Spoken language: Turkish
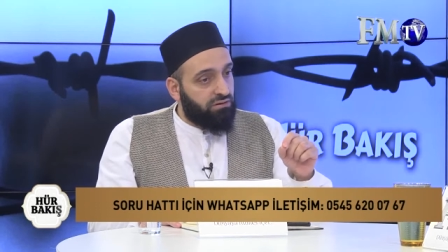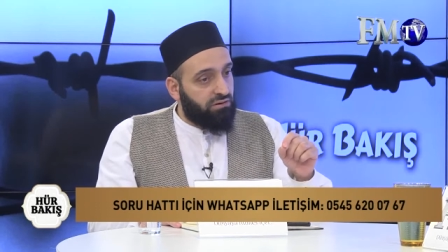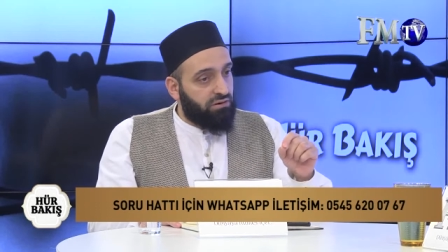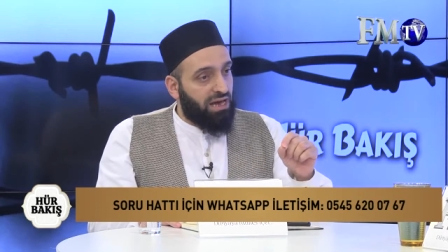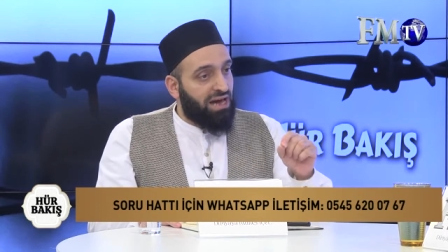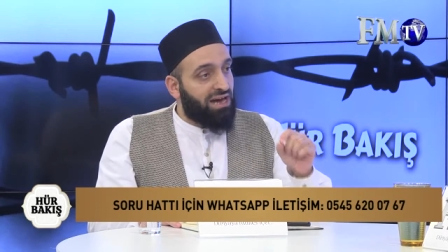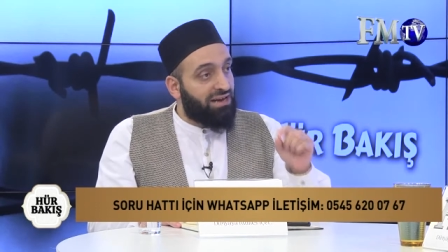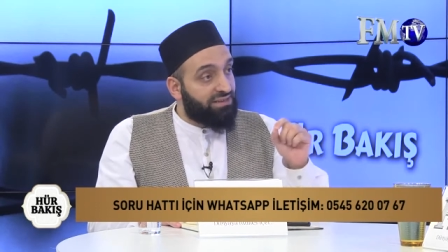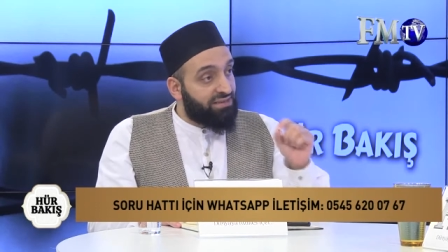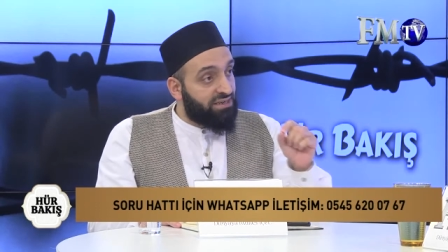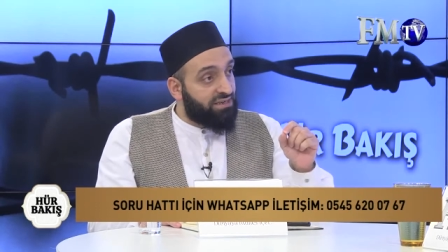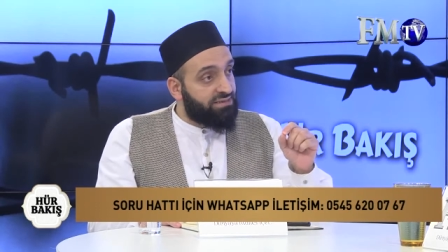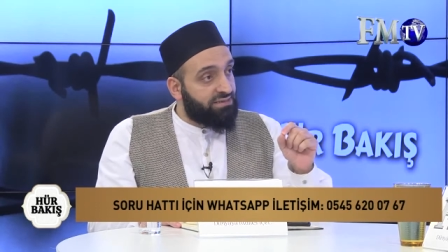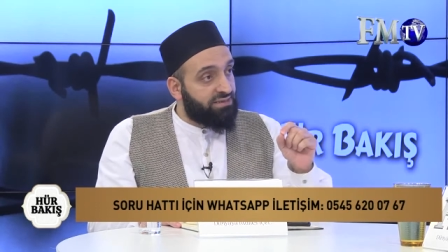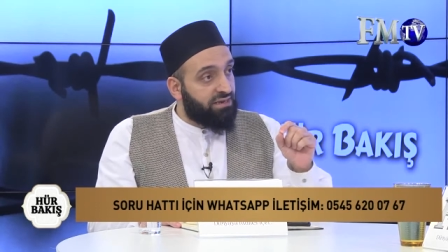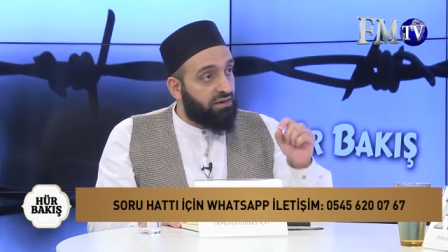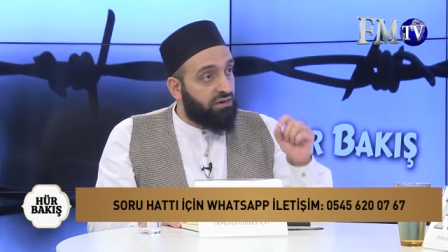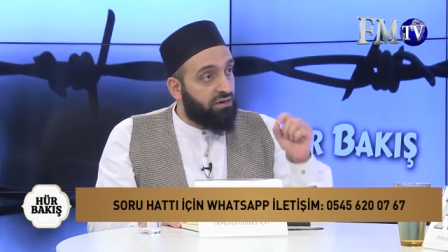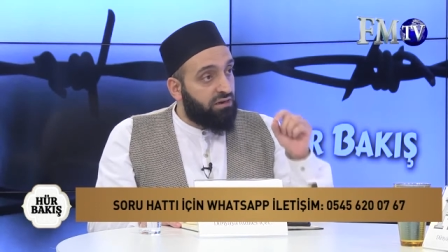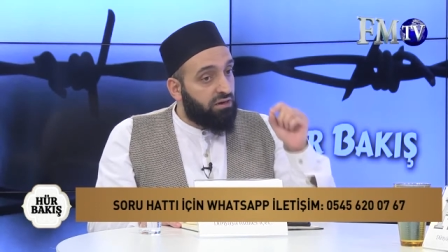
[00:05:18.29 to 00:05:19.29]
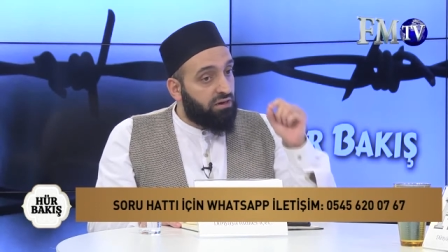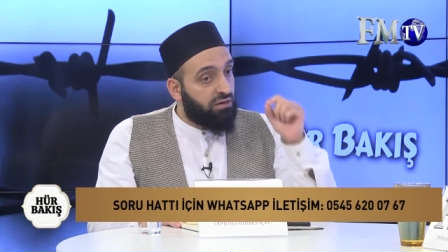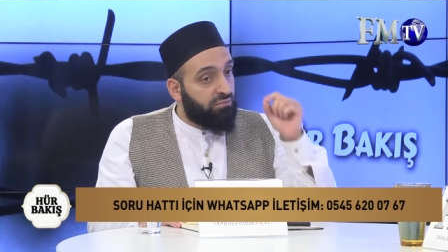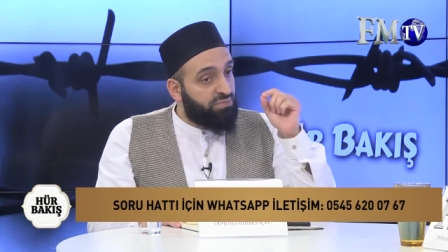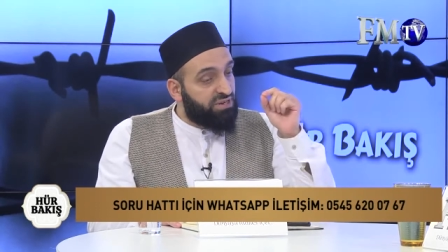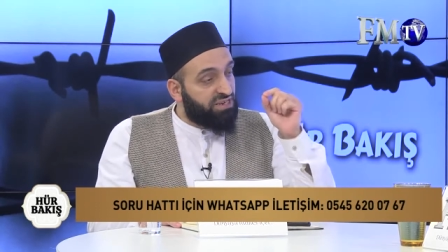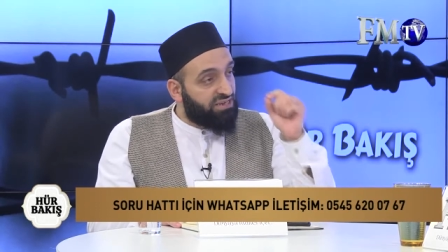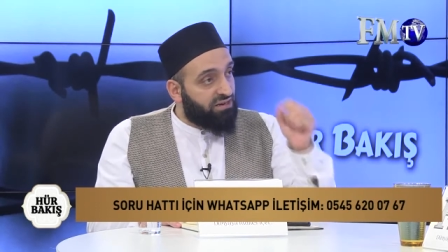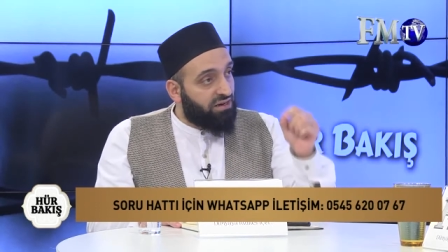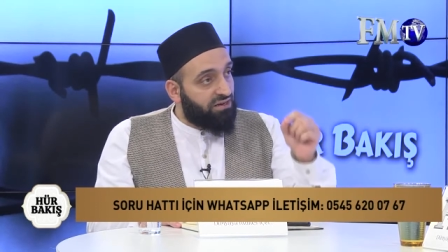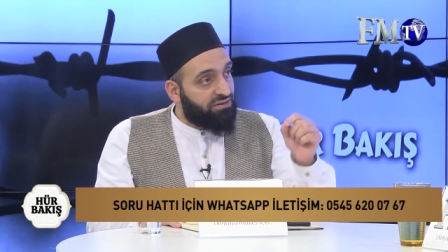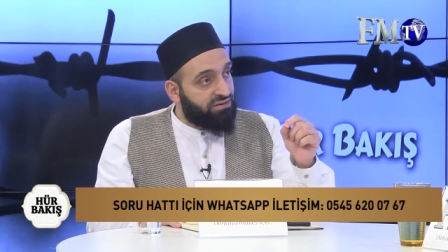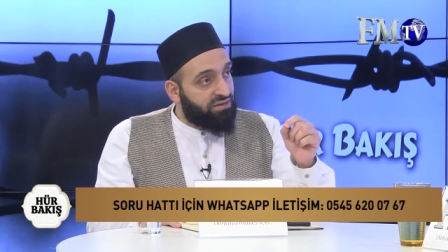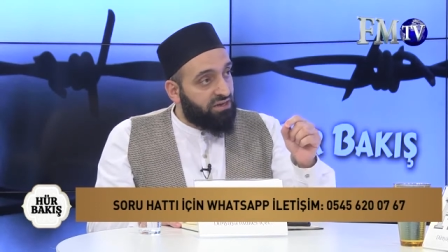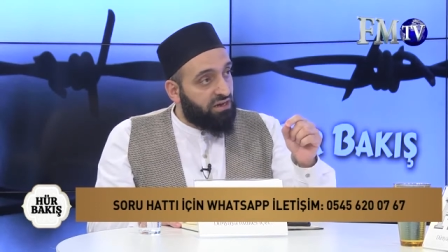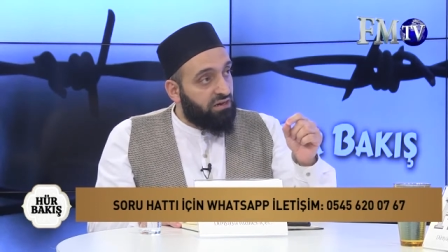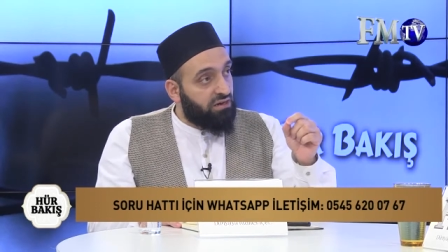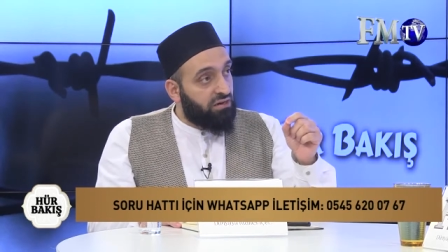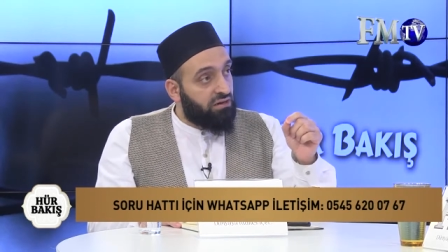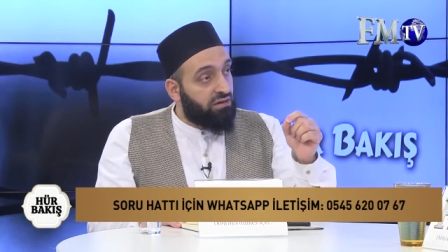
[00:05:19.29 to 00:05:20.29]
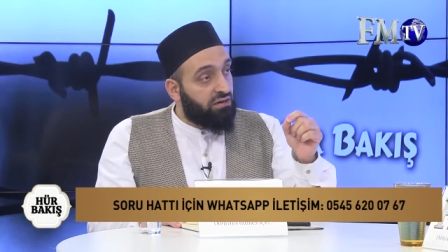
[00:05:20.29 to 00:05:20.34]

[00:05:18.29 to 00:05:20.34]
erkekse bir kadına,